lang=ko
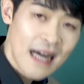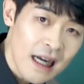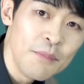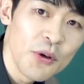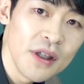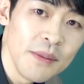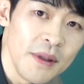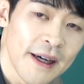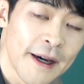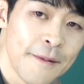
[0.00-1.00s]
약한
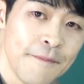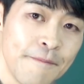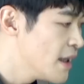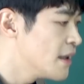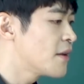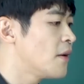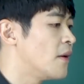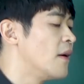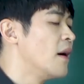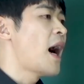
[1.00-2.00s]
표현입니다. 예를
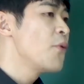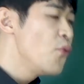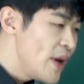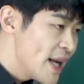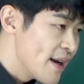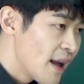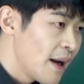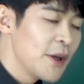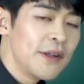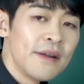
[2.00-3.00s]
들어 I will
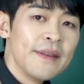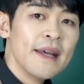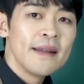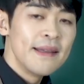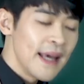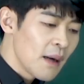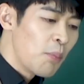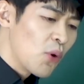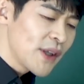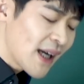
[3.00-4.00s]
하면은 내가
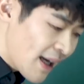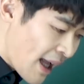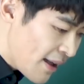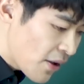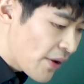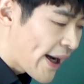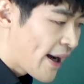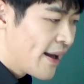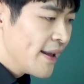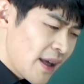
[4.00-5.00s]
뭔가를 할
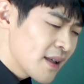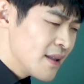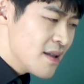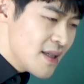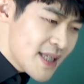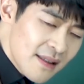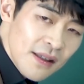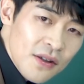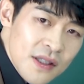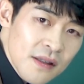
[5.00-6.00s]
거야. 되게 그 의지가
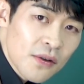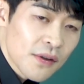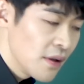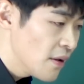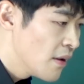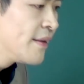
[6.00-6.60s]
느껴지는 거거든요.